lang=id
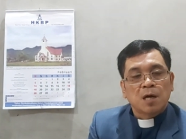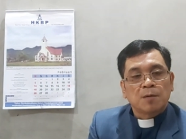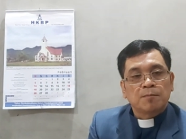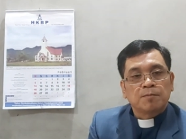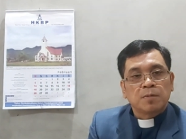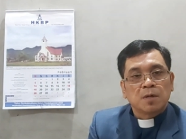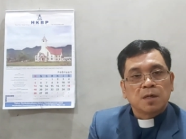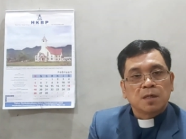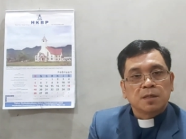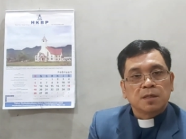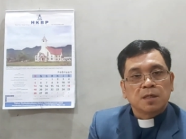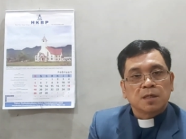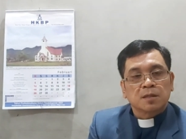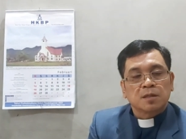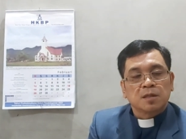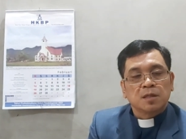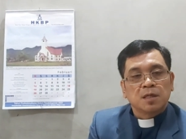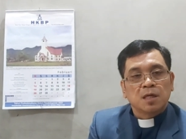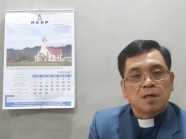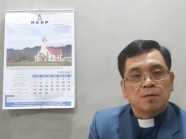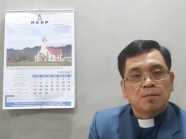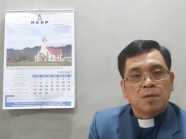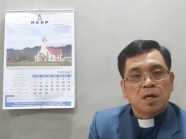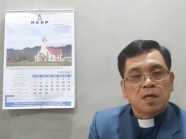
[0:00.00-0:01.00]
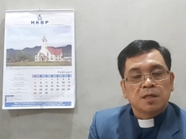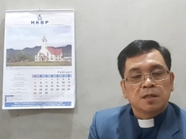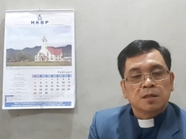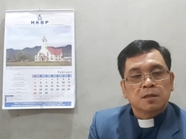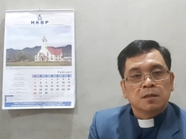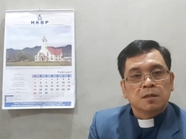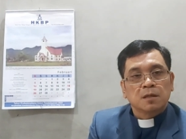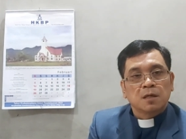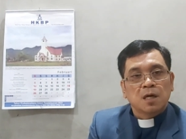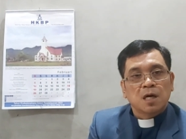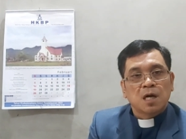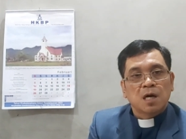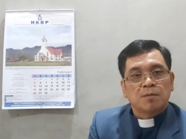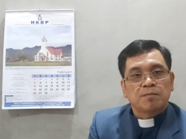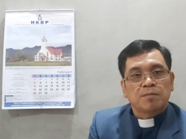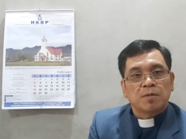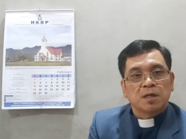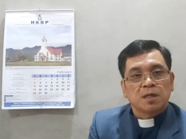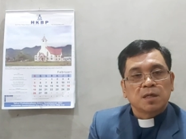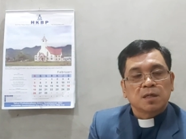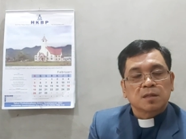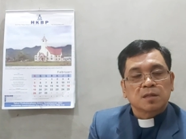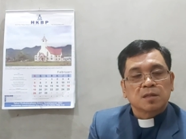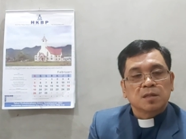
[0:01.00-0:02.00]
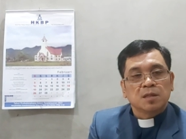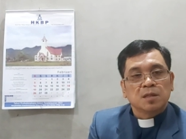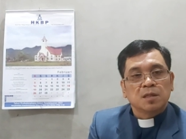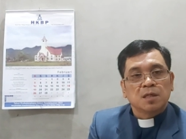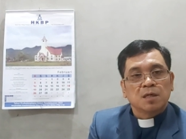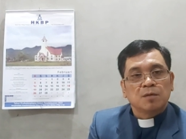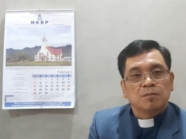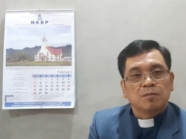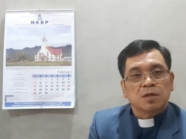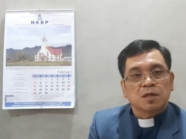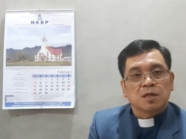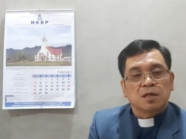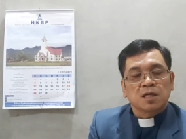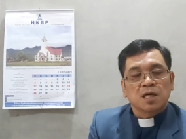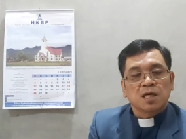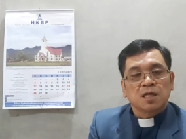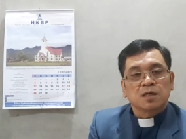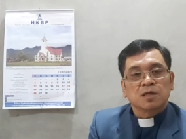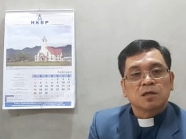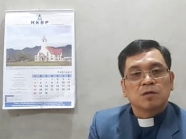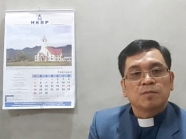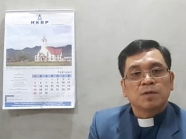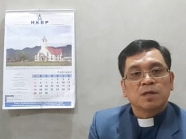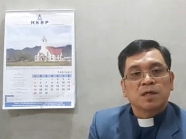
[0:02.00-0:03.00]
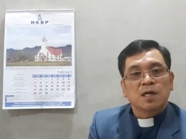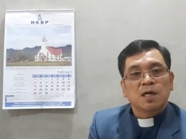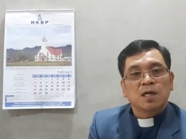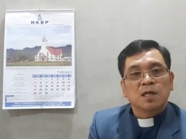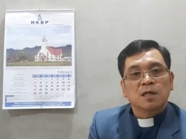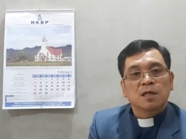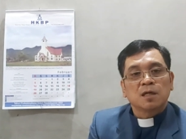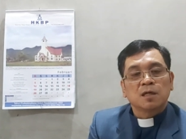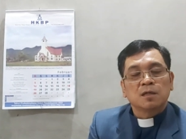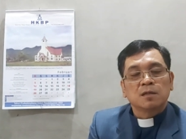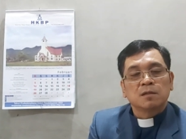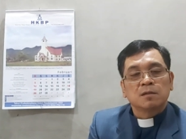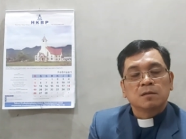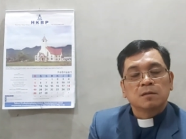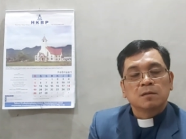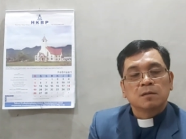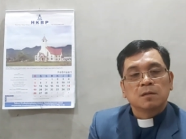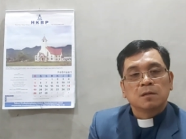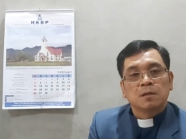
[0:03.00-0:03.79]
Apa yang tidak baik, apa yang tidak berkenan kepada Allah,